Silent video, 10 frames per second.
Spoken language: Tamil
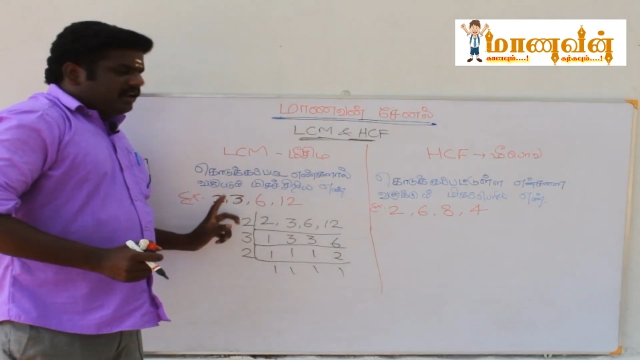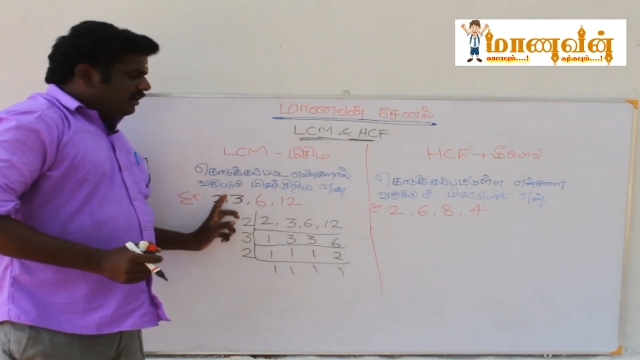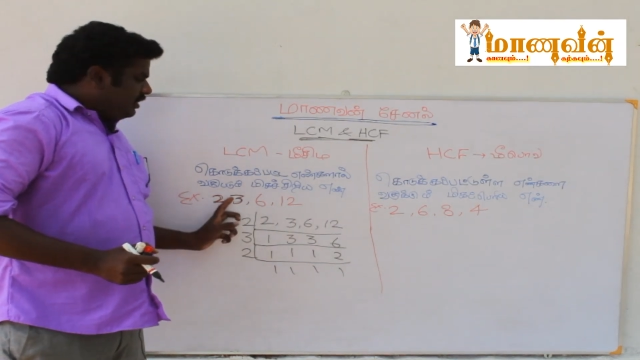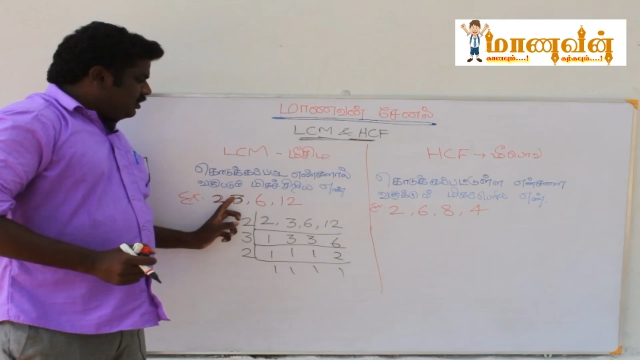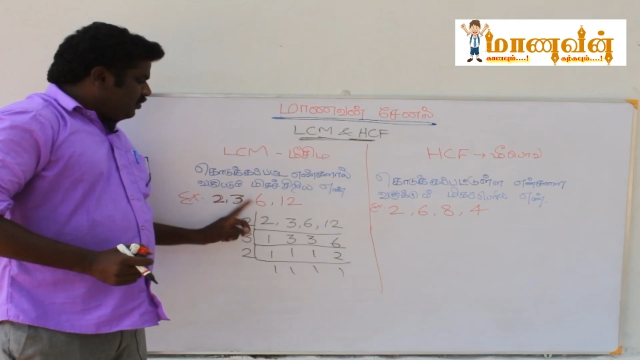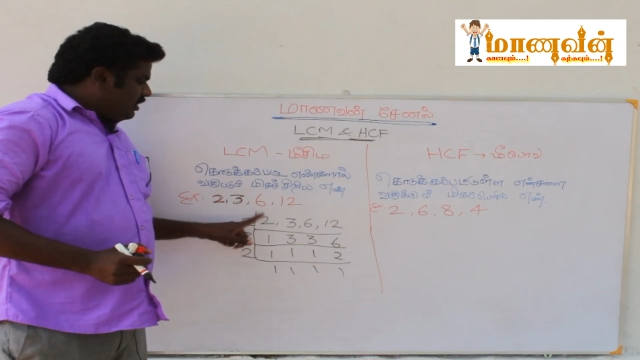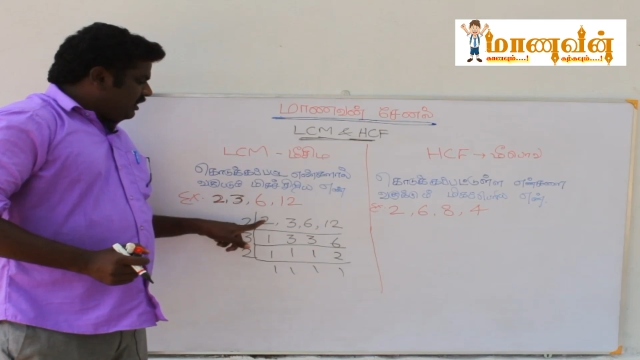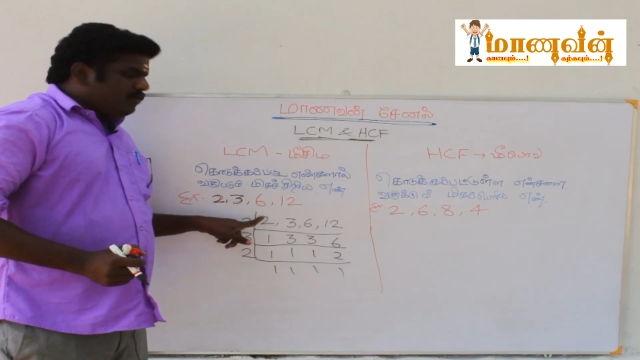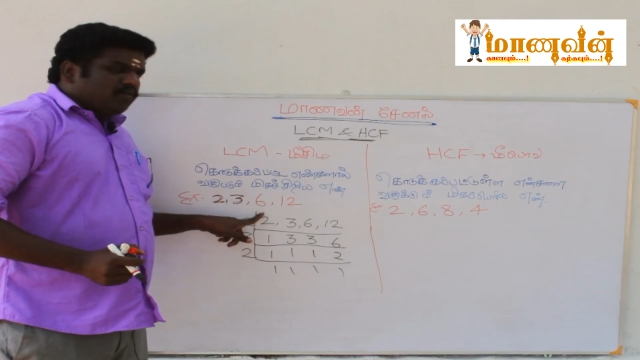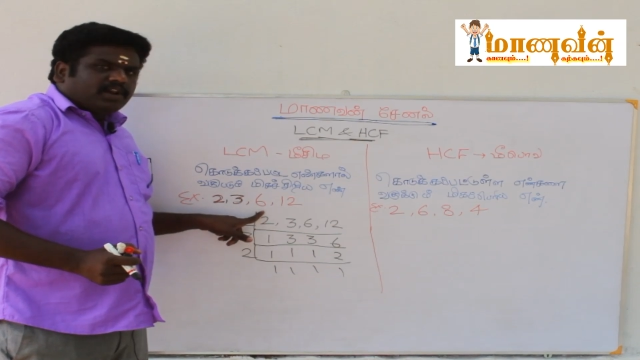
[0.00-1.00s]
ரெண்டு எடுத்த உடனே
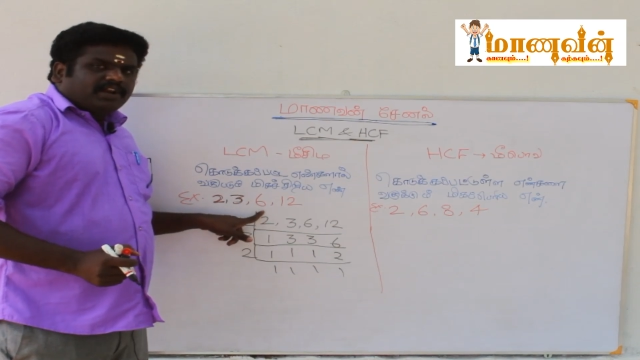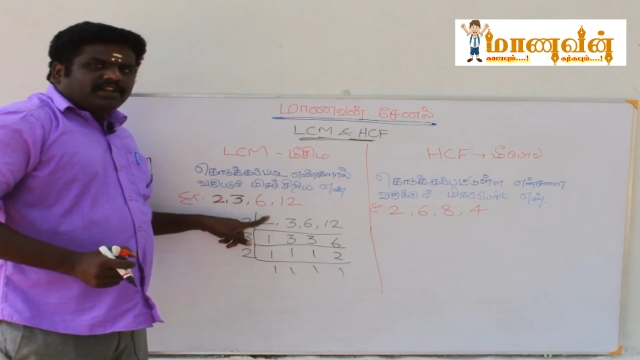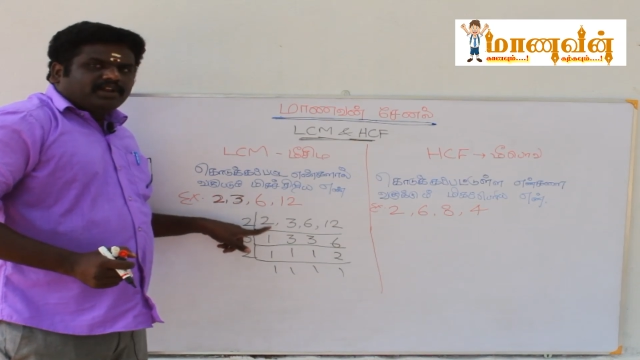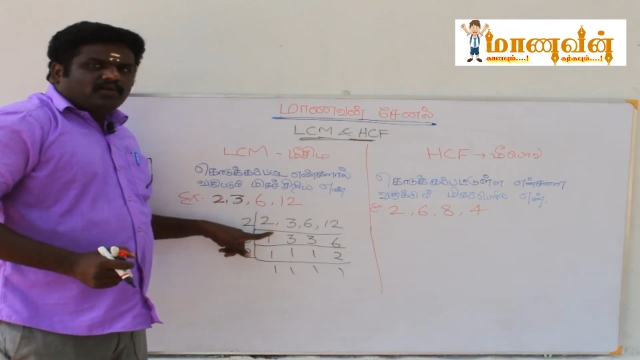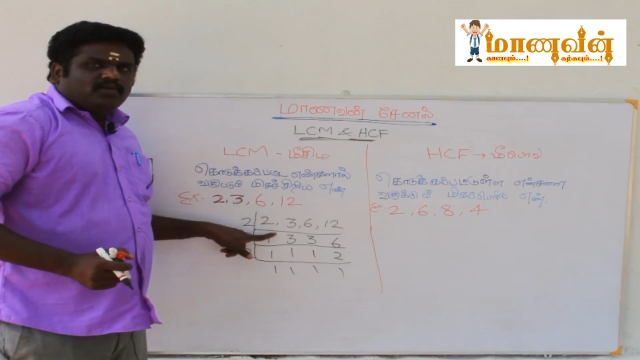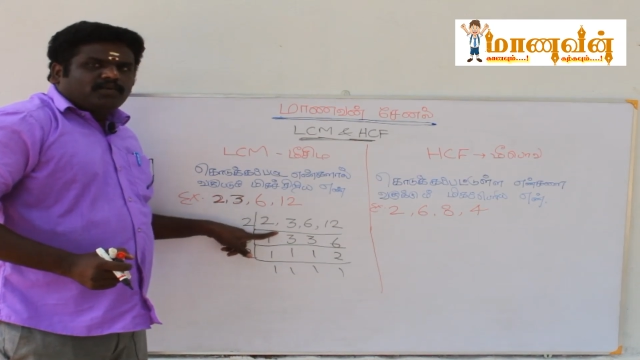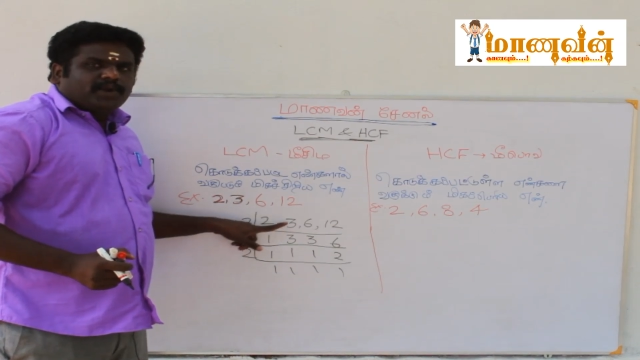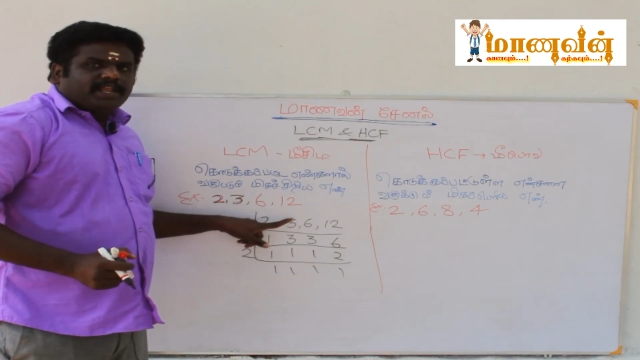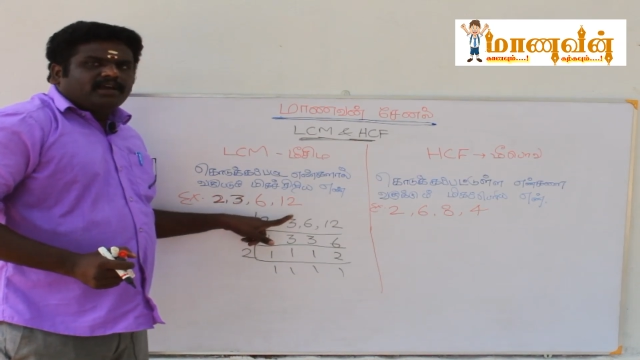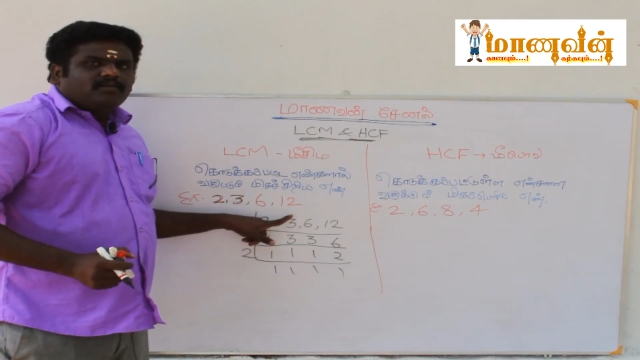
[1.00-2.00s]
இங்கே ஒரு ரெண்டு இருக்குது ஒன்று
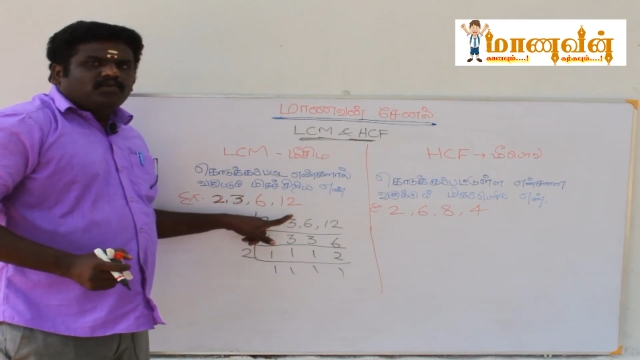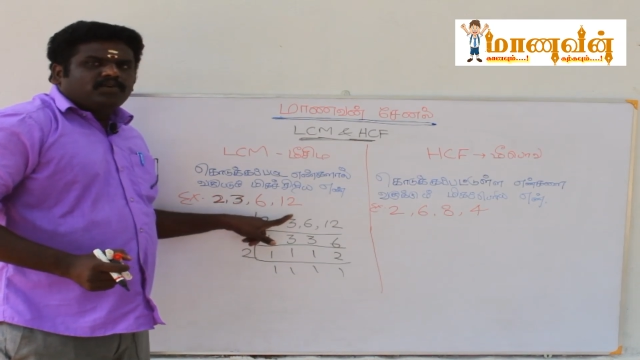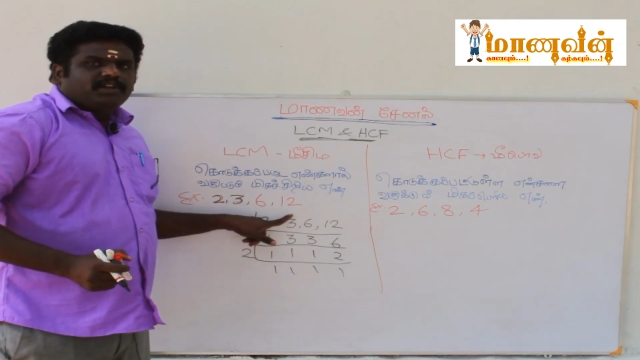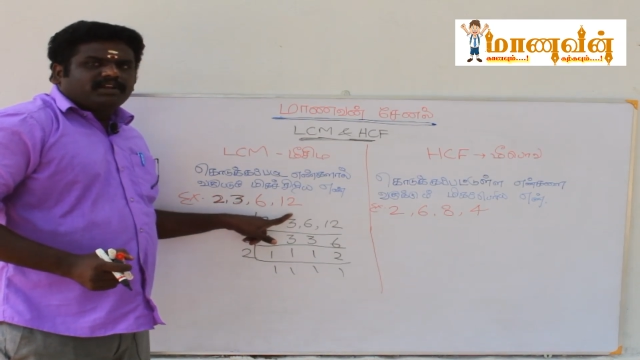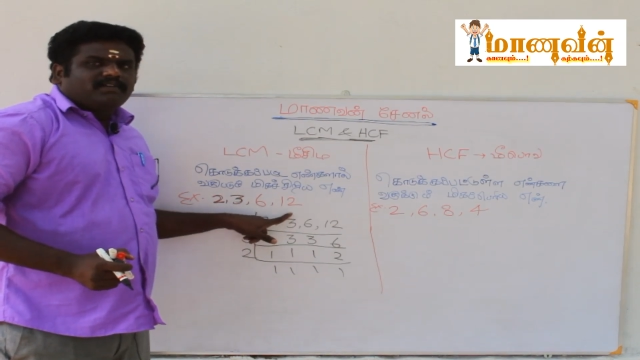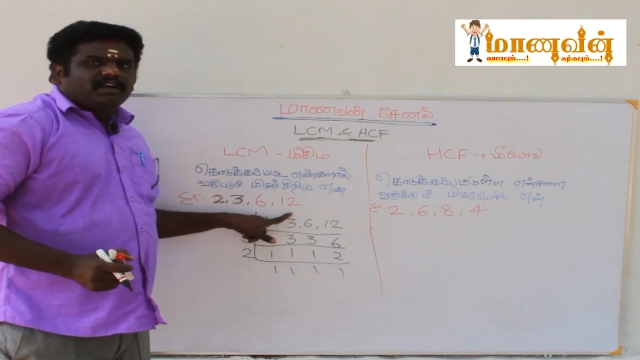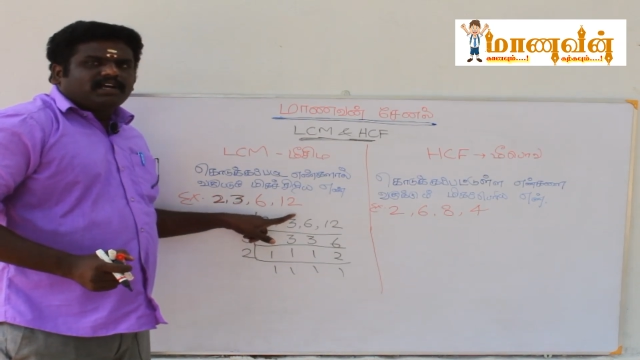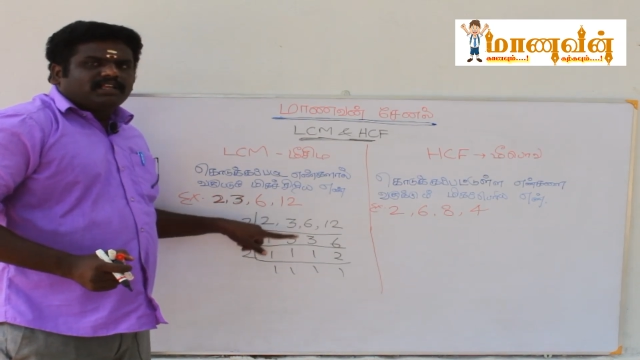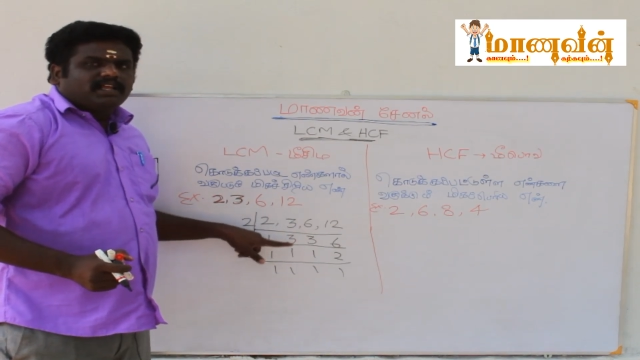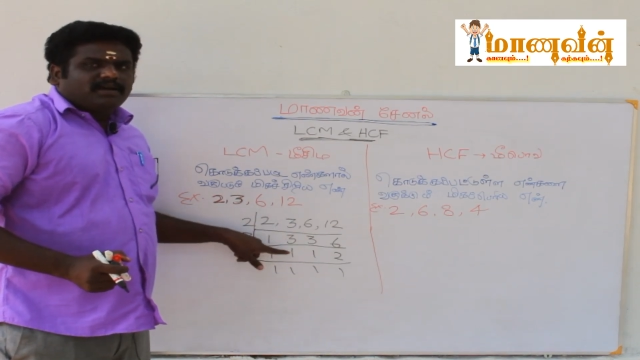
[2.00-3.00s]
போட்டேன் மூணு இருக்குது வகு
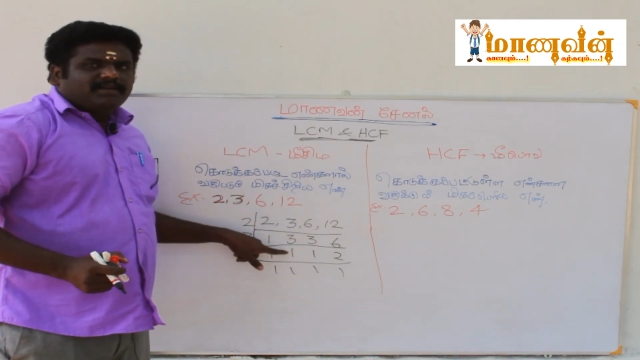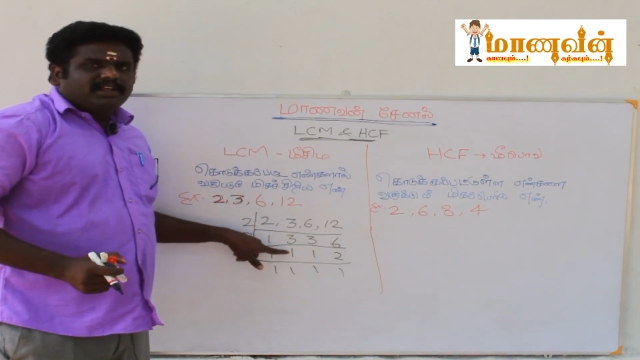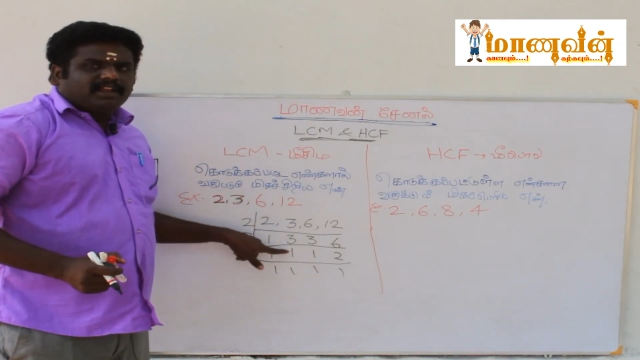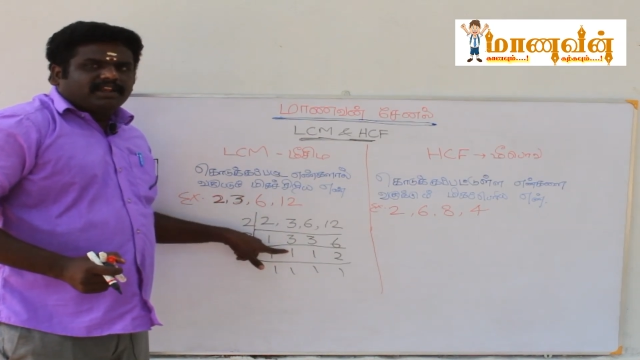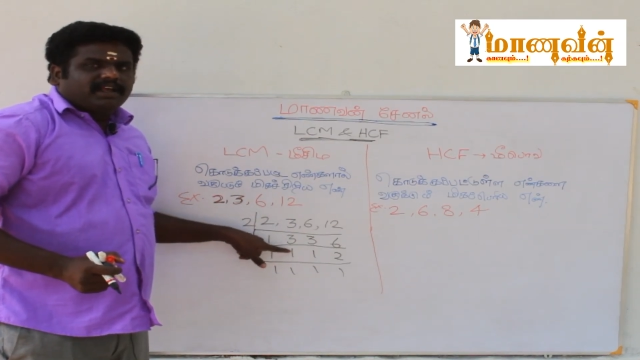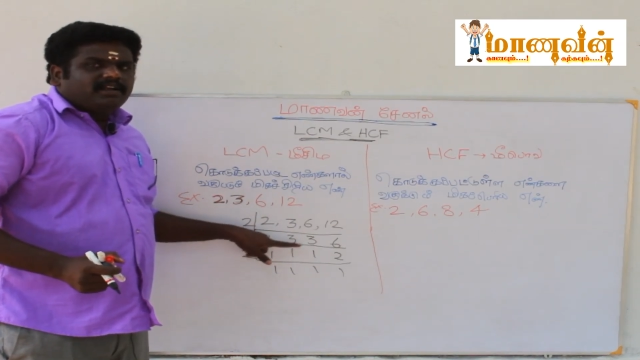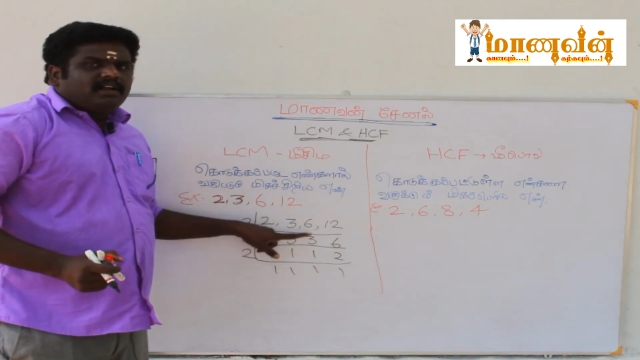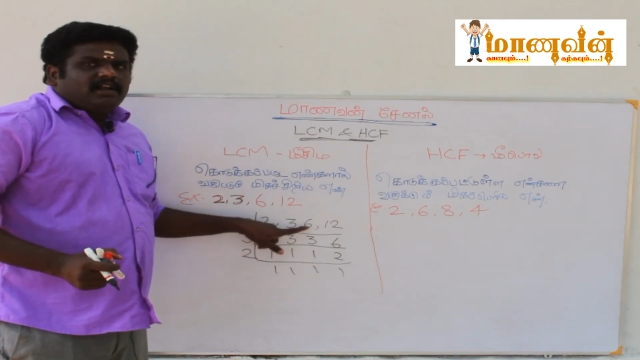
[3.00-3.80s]
அது அதை அப்படியே இருக்கிட்டேன்